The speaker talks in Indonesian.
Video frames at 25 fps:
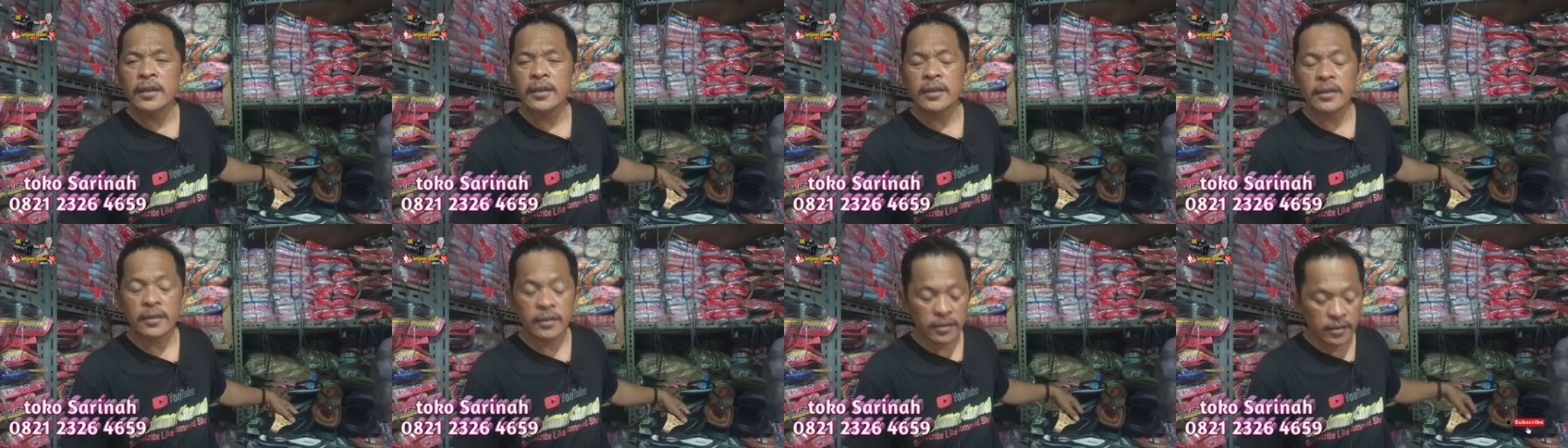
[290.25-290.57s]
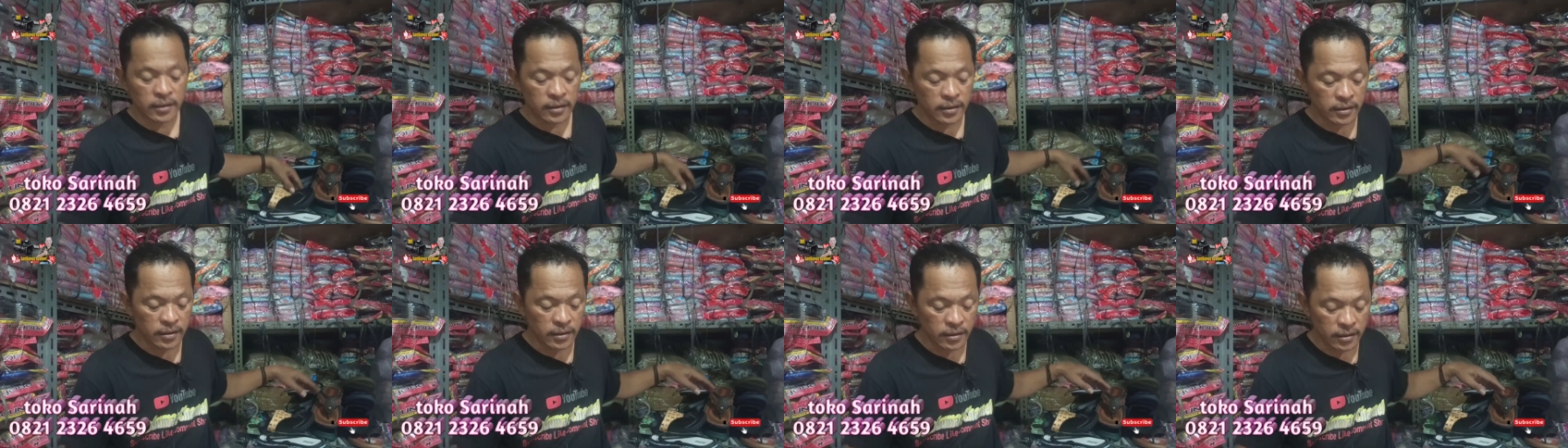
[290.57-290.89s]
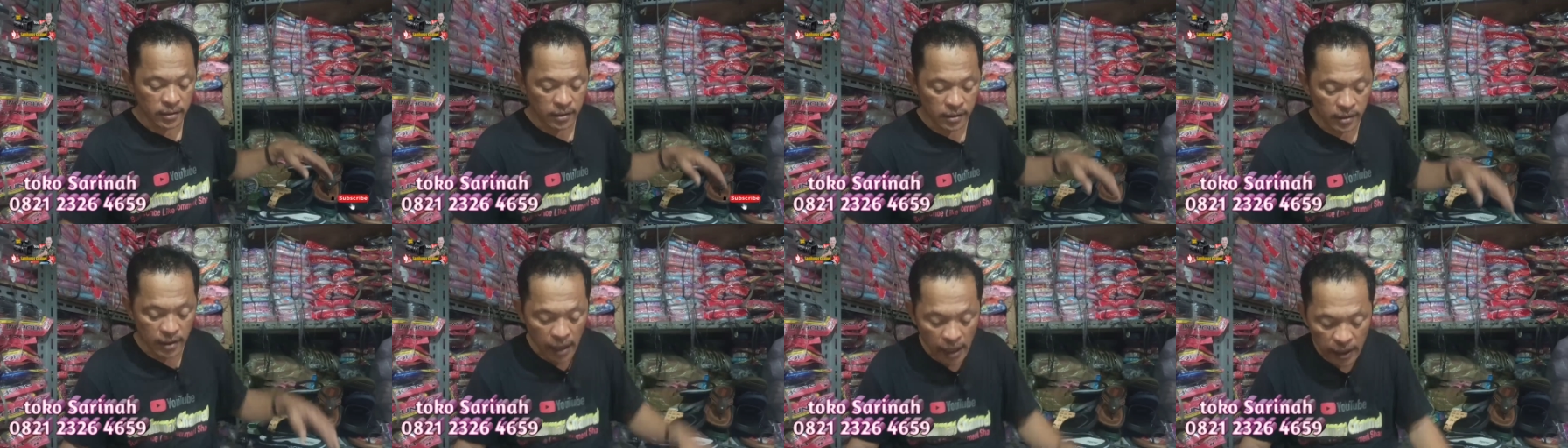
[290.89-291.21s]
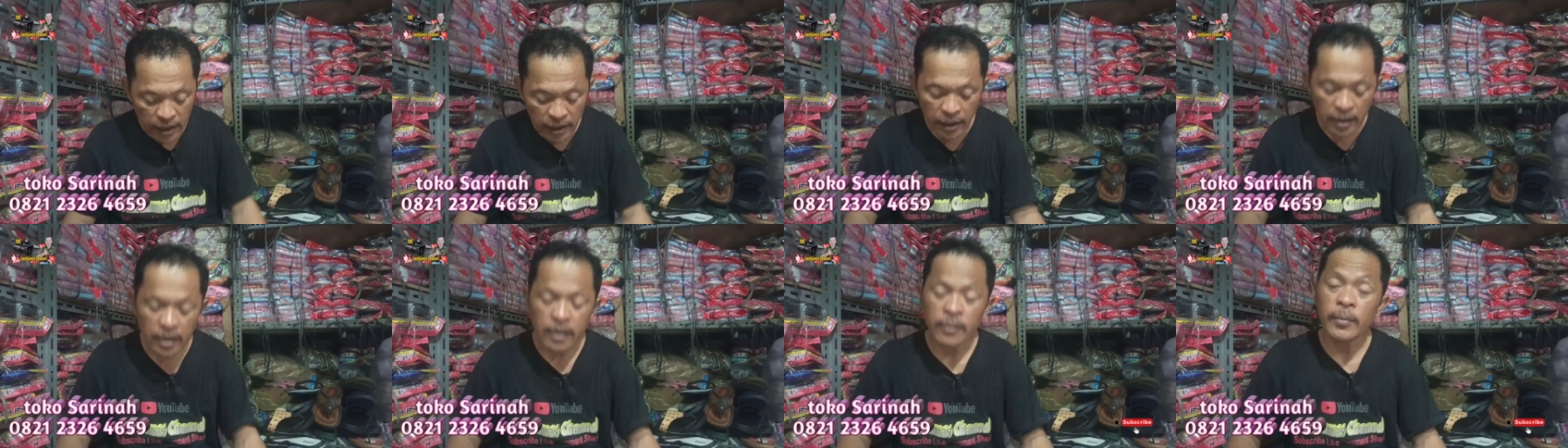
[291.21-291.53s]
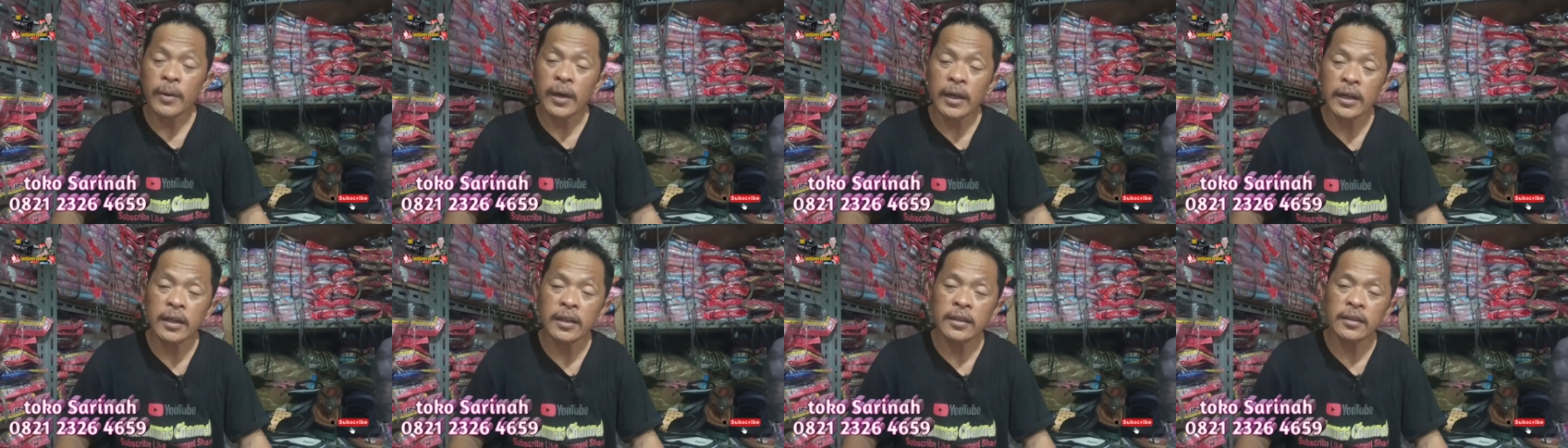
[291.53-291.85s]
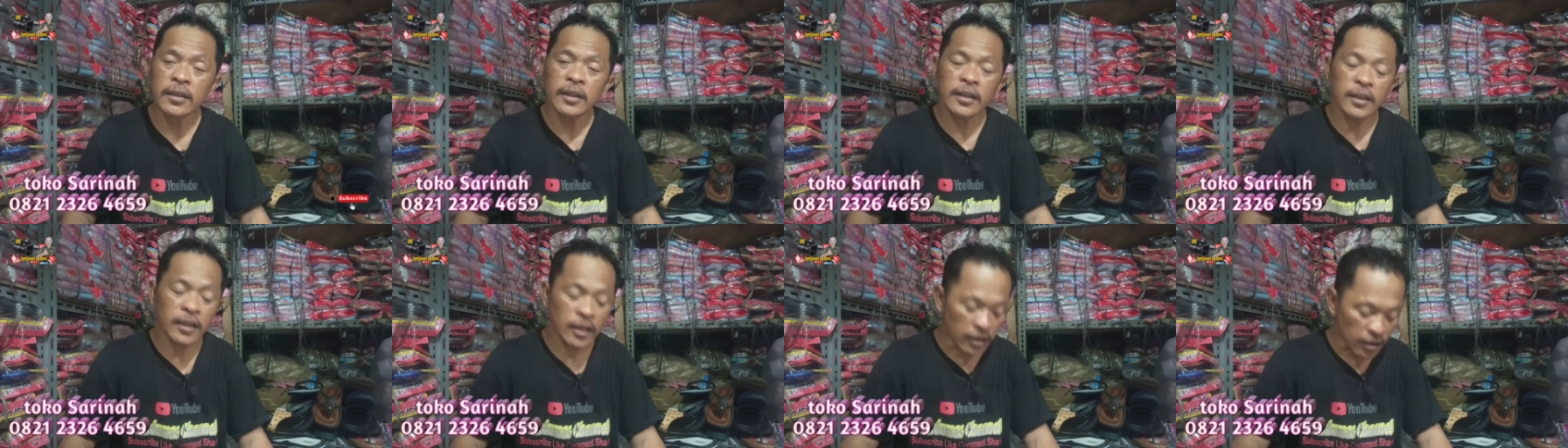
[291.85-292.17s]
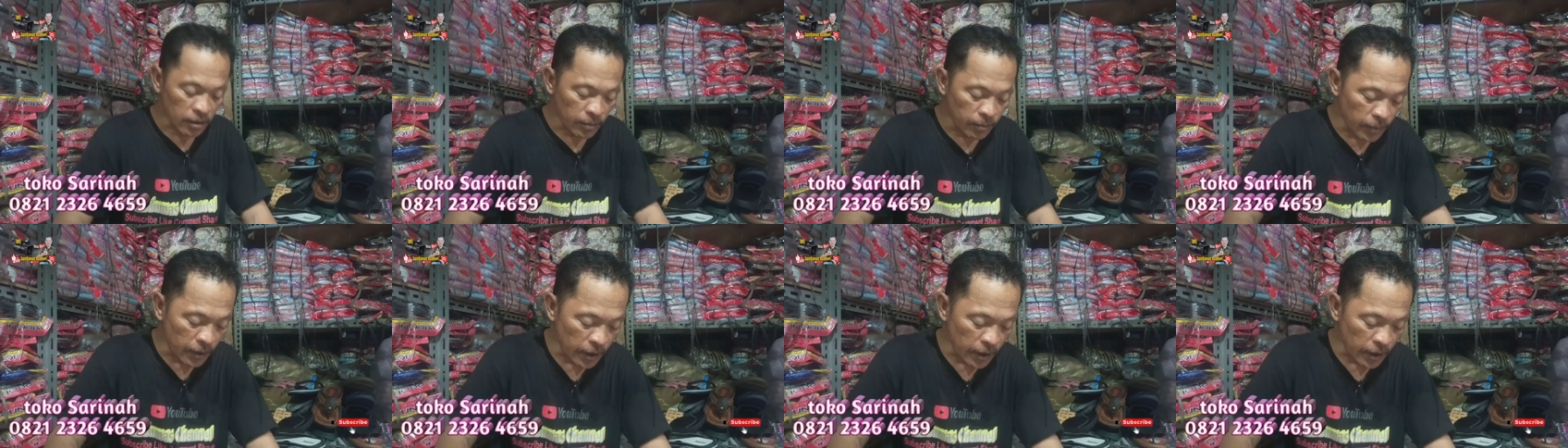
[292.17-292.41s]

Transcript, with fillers: eh, Anda kemari ternyata